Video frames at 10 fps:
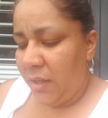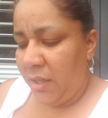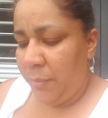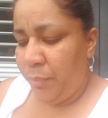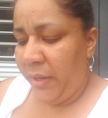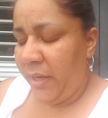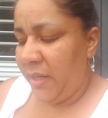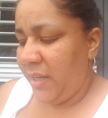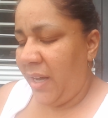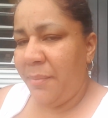Y pues
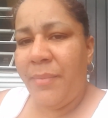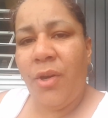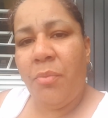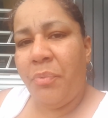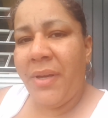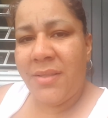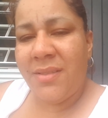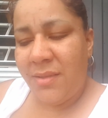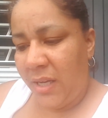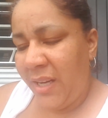el cambio pues
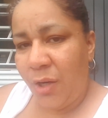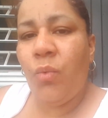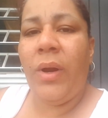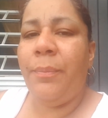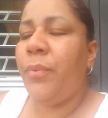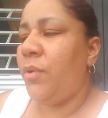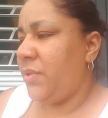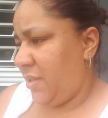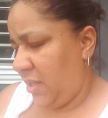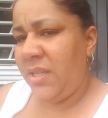en el cuerpo,
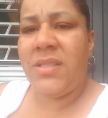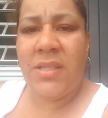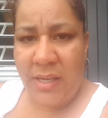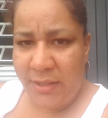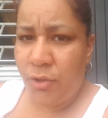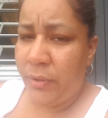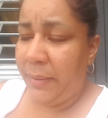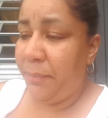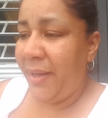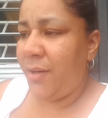sí, cierto
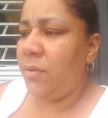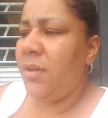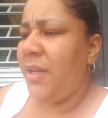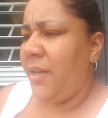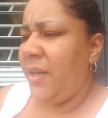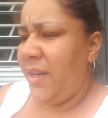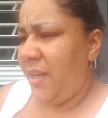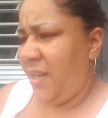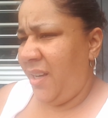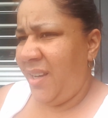pero
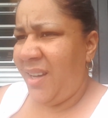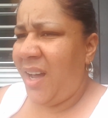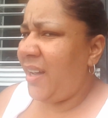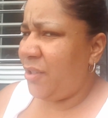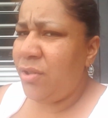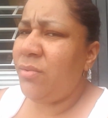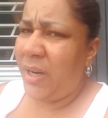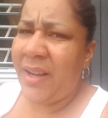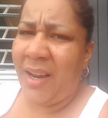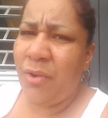eh, ha hecho
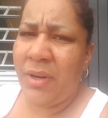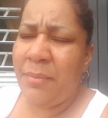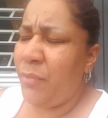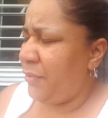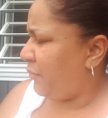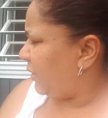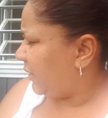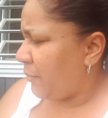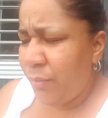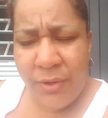unas calores muy
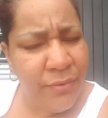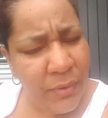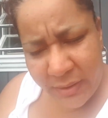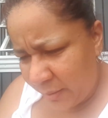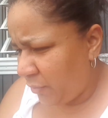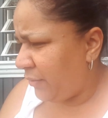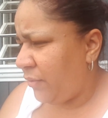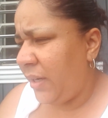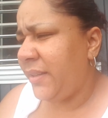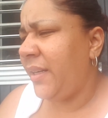fuertes, muy fuertes, muy
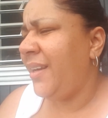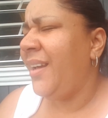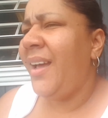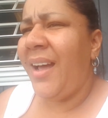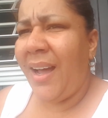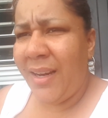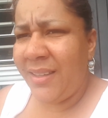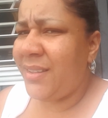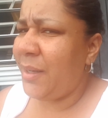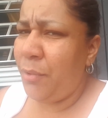fuerte, al
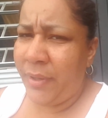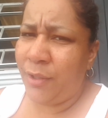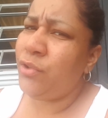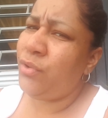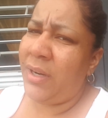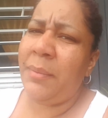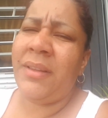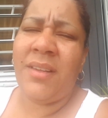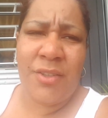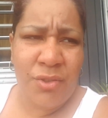extremo que no
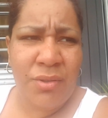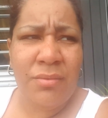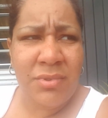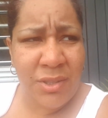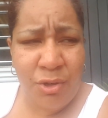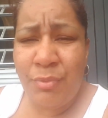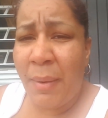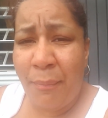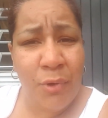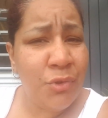solamente yo, sino mi
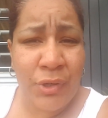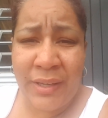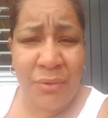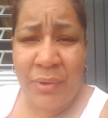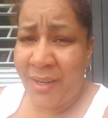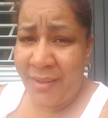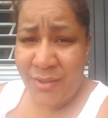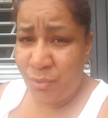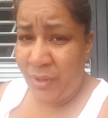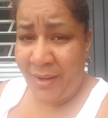esposo, que no era de
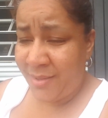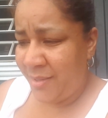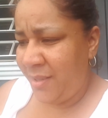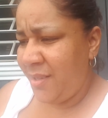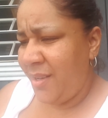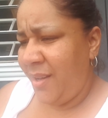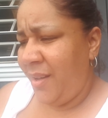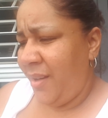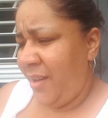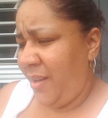sudar así,
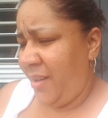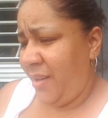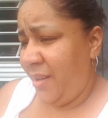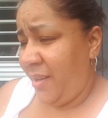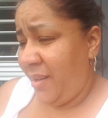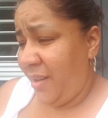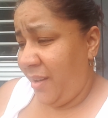eh,